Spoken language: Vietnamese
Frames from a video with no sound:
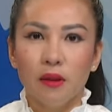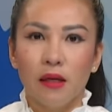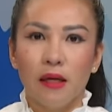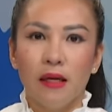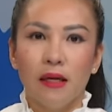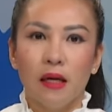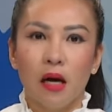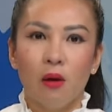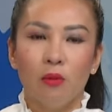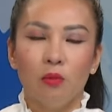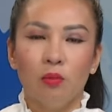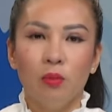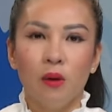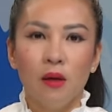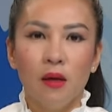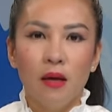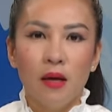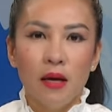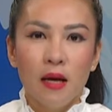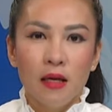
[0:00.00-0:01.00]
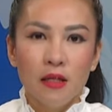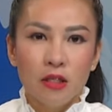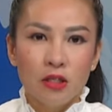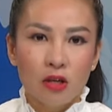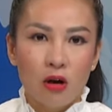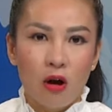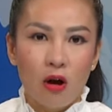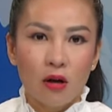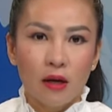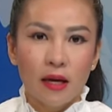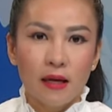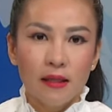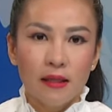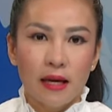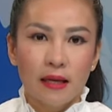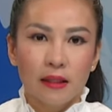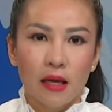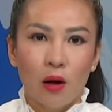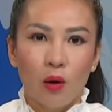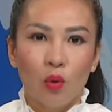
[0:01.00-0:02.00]
khi không cho các
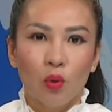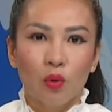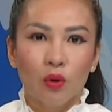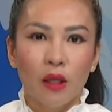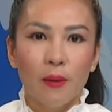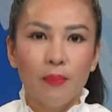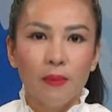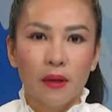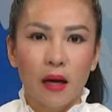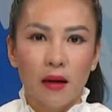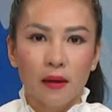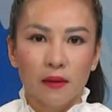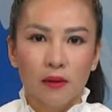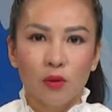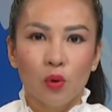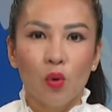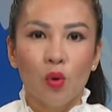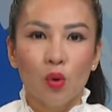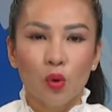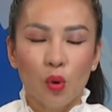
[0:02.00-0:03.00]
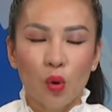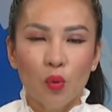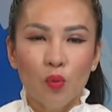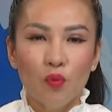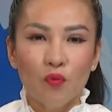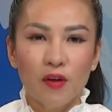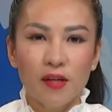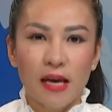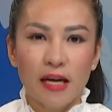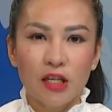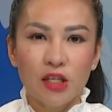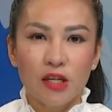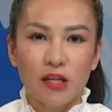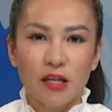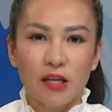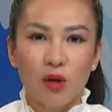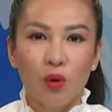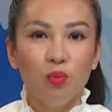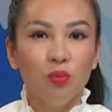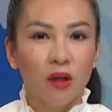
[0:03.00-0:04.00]
nhà thầu tiếp cận nguồn cung với giá
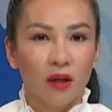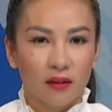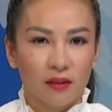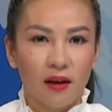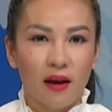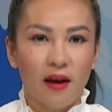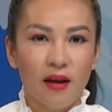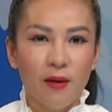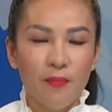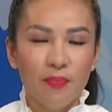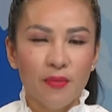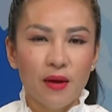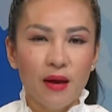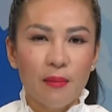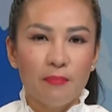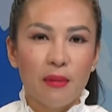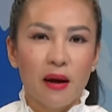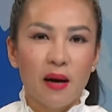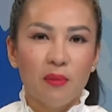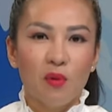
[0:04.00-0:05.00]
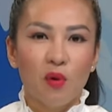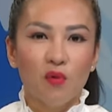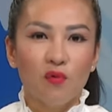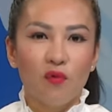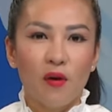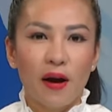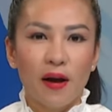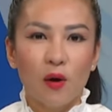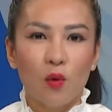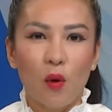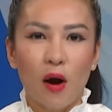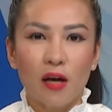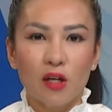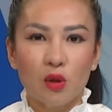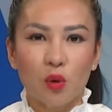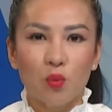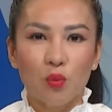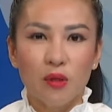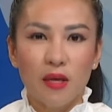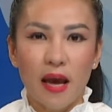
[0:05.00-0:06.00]
trị đúng thực tế, mà buộc phải qua
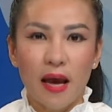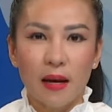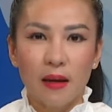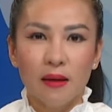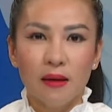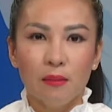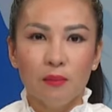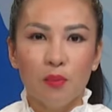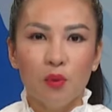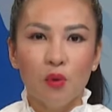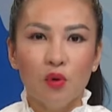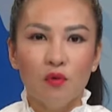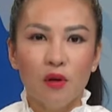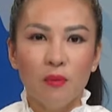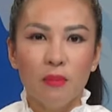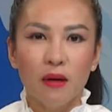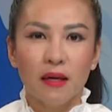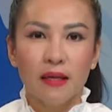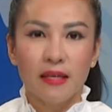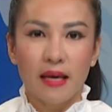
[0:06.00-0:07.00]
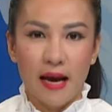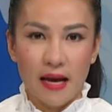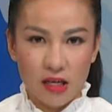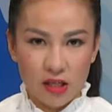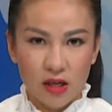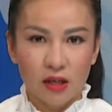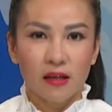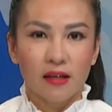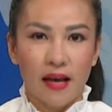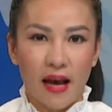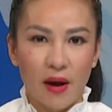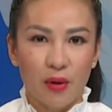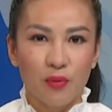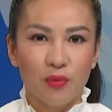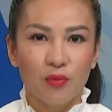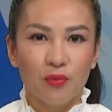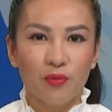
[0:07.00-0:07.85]
trung gian mua với mức giá rất cao.